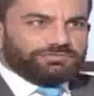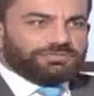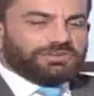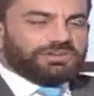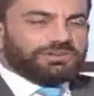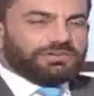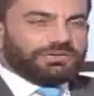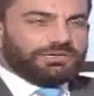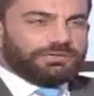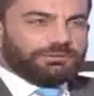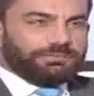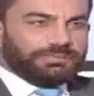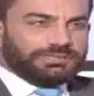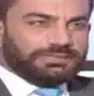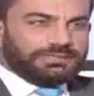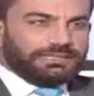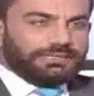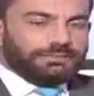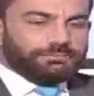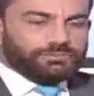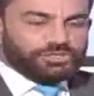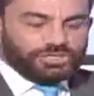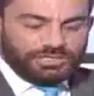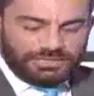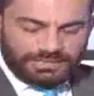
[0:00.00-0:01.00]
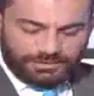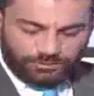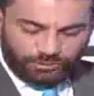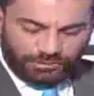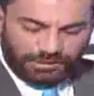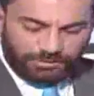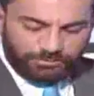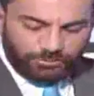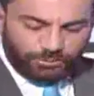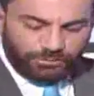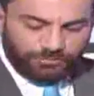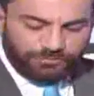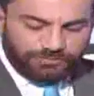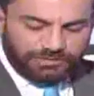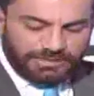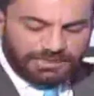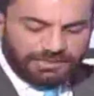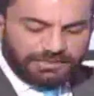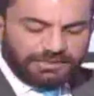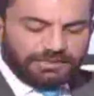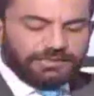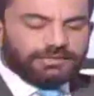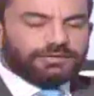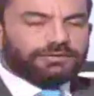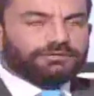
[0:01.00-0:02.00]
فبالتالي مشان هيك هو عم بيقول
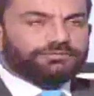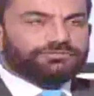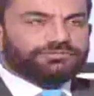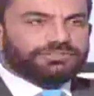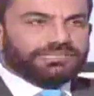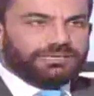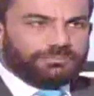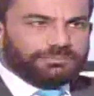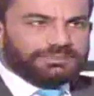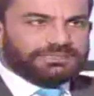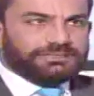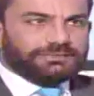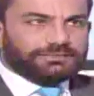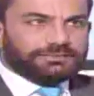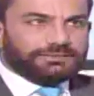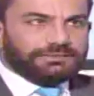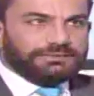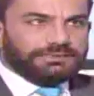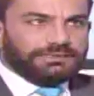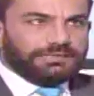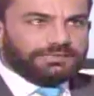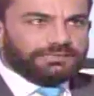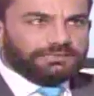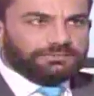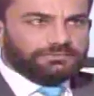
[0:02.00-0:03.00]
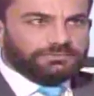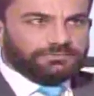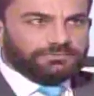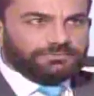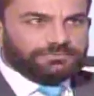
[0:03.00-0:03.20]
فيها فيها ميثاقية